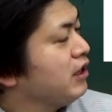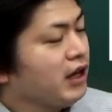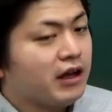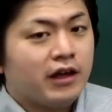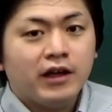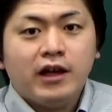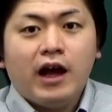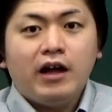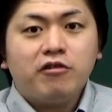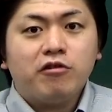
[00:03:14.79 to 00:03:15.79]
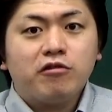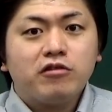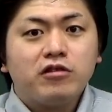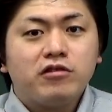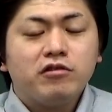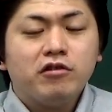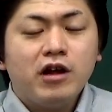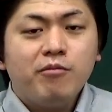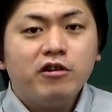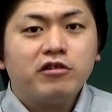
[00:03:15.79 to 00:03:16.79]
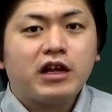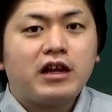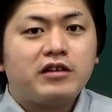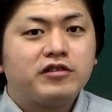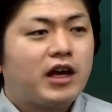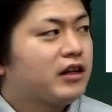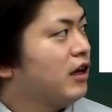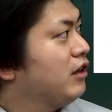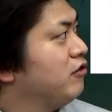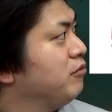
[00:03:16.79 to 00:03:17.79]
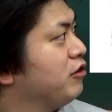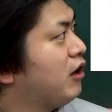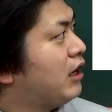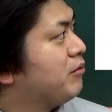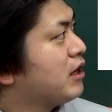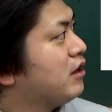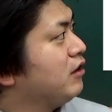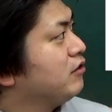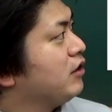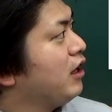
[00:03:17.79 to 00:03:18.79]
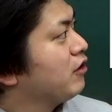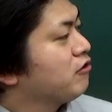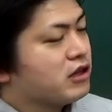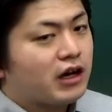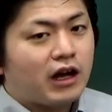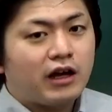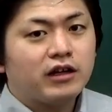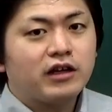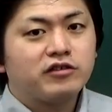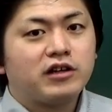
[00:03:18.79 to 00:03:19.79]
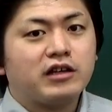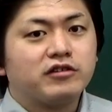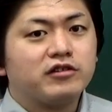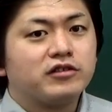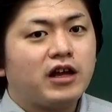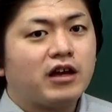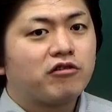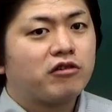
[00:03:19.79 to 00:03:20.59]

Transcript: で、あの、重要なもので熱型というものがありましてですね、こちら、間欠熱ですね。